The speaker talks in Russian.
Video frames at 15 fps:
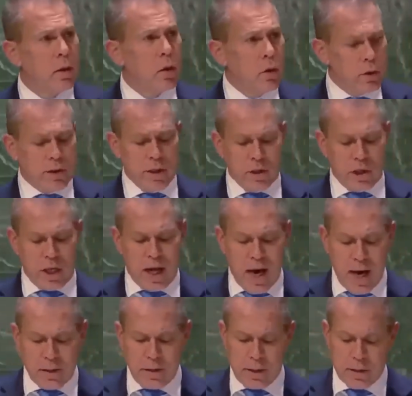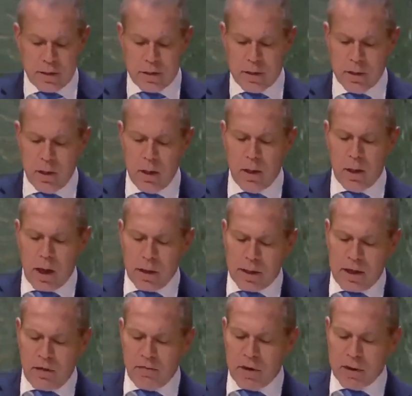джихадистам
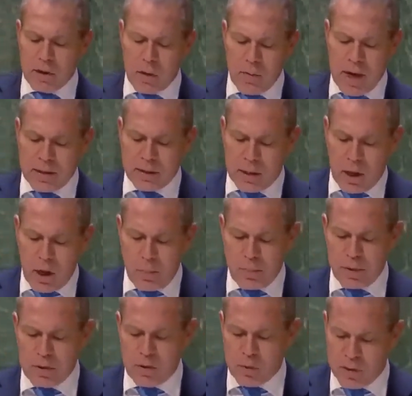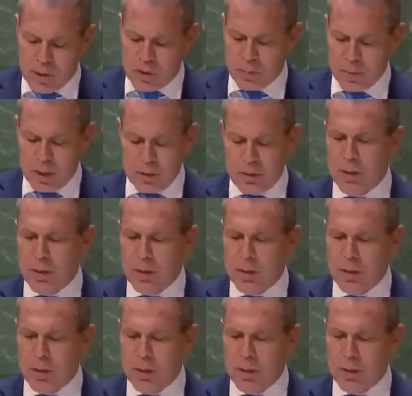хуситов – устраивают теплый